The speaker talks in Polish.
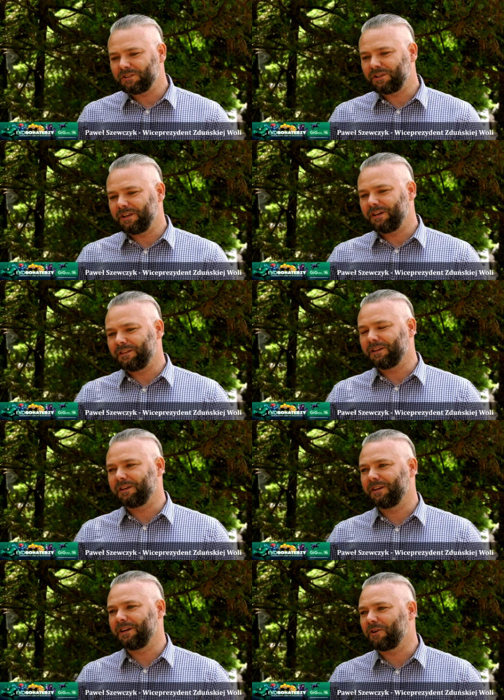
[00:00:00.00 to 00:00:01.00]
że
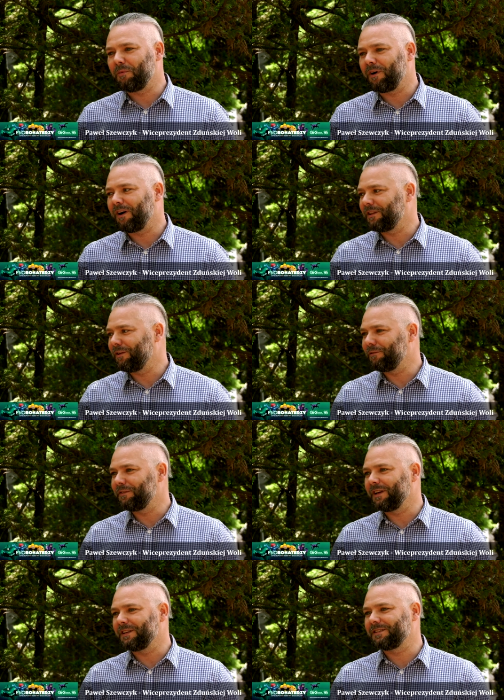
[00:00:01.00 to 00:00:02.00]
tych kobohaterów
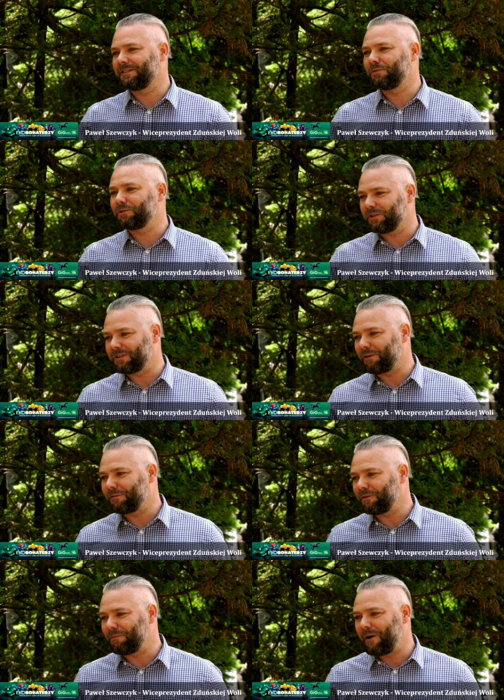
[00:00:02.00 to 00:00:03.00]
jest dużo,
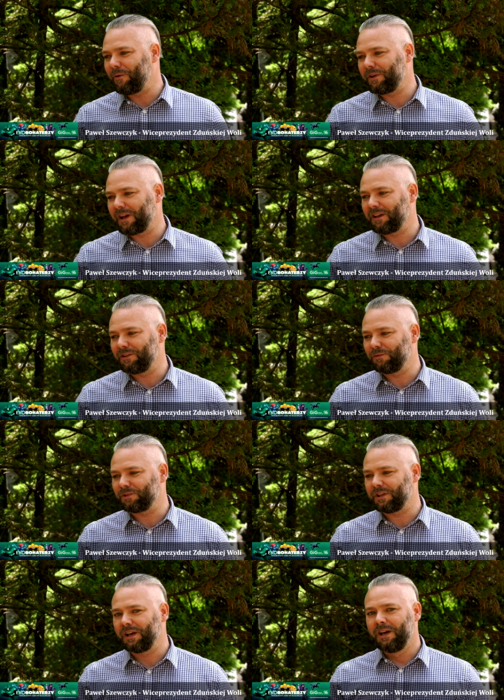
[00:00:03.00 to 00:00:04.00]
zarówno małych, jak i
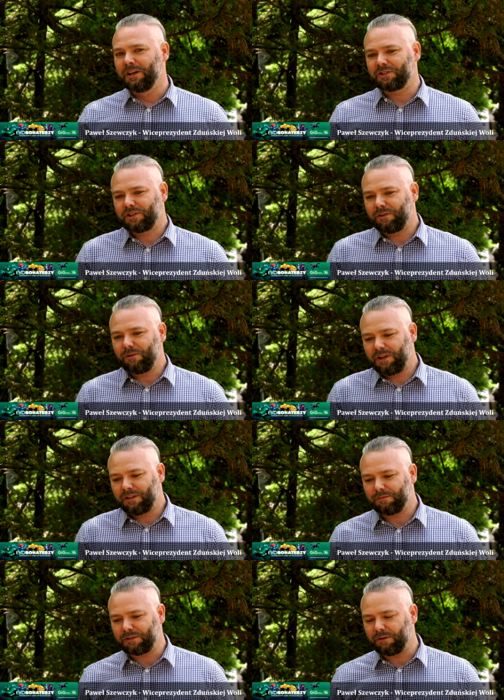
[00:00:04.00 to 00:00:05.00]
dużych. Szczególne
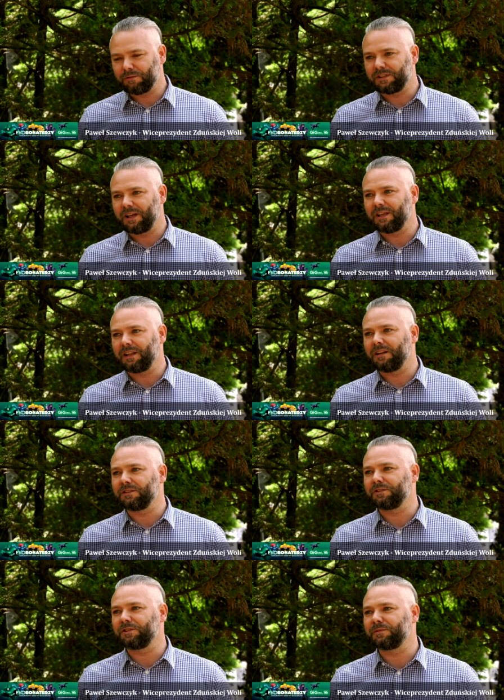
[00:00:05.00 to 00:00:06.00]
tutaj uznanie
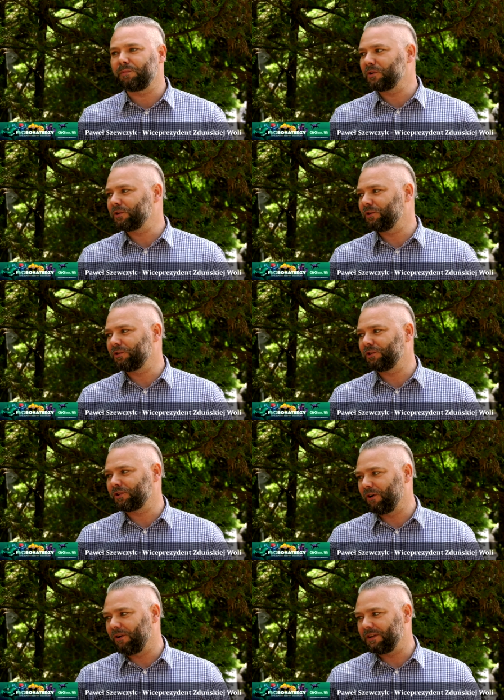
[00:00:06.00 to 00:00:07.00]
należy się społeczności
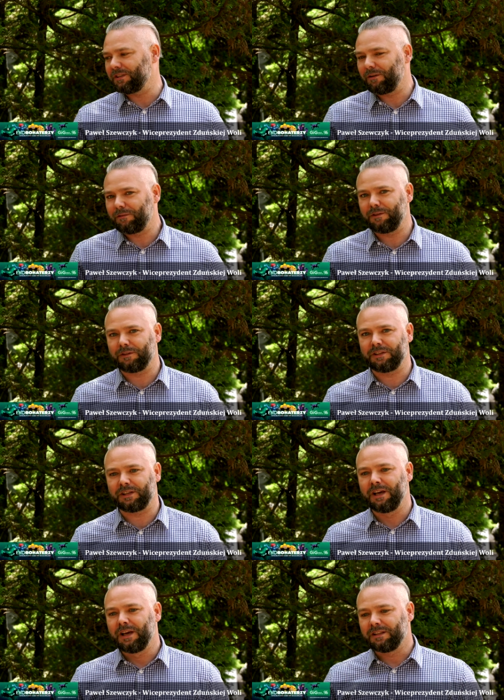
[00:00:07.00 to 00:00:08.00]
szkolnej, zarówno mhm. tych
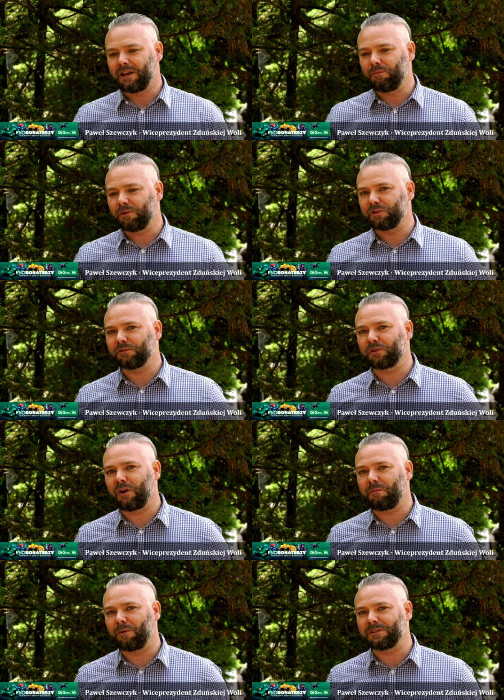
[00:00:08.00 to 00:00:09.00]
najmłodszych w
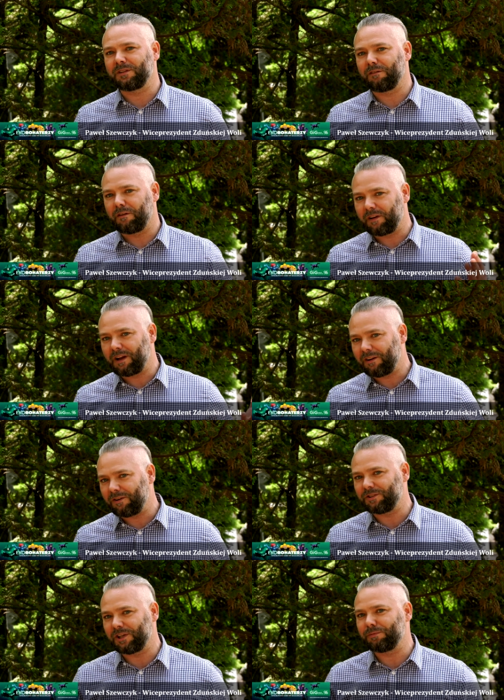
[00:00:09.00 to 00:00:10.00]
szkołach podstawowych, ale
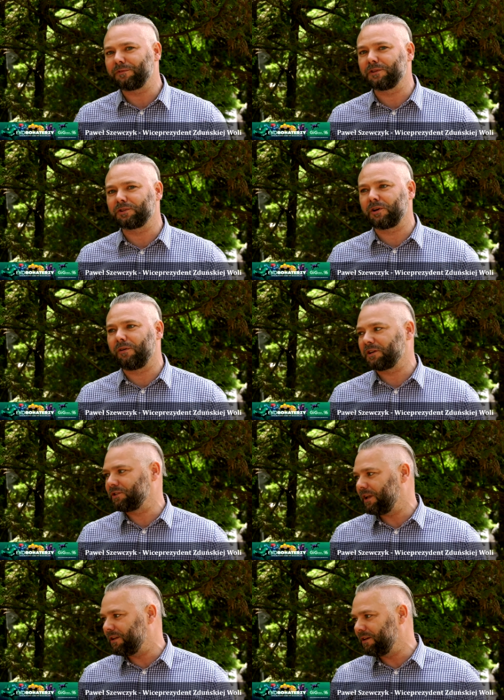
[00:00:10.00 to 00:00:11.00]
chociażby w tych szkołach
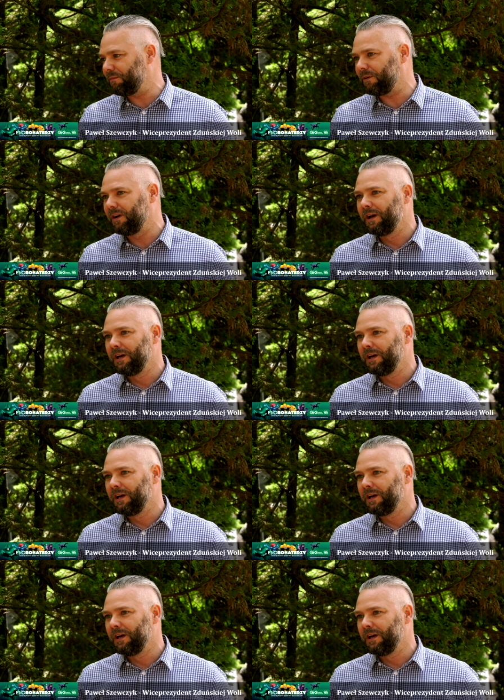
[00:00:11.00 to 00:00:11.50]
średnich, bo